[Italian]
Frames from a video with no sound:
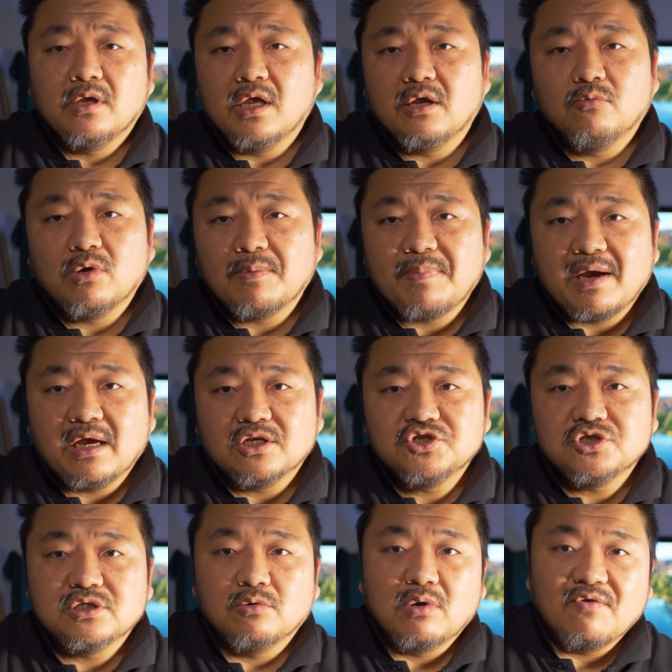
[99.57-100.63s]
è una
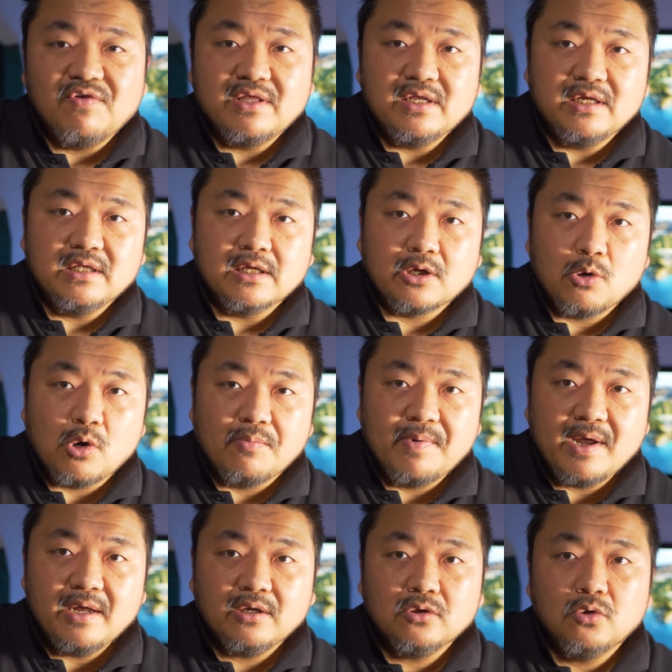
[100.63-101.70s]
pagina, una vetrina che ho
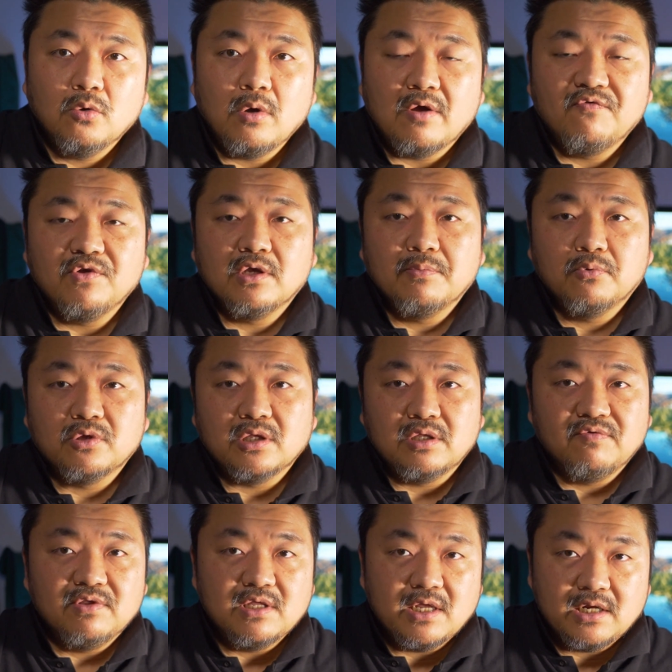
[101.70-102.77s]
aperto affinché
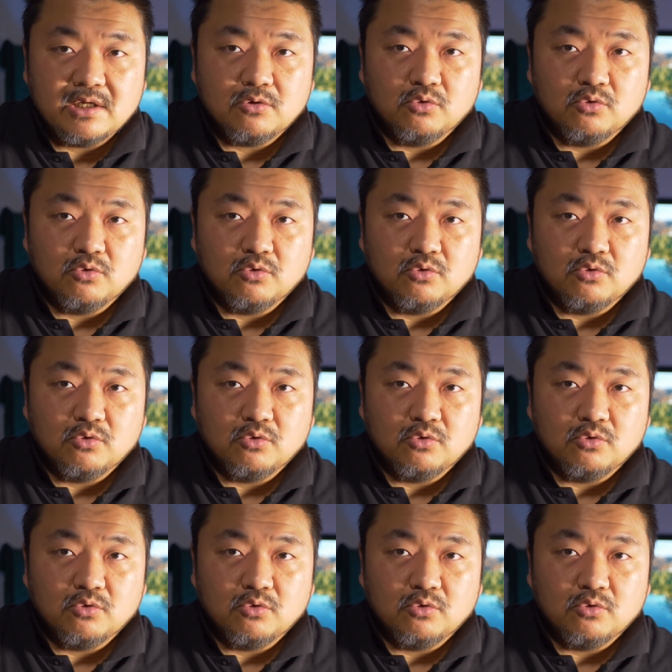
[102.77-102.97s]
potete vedere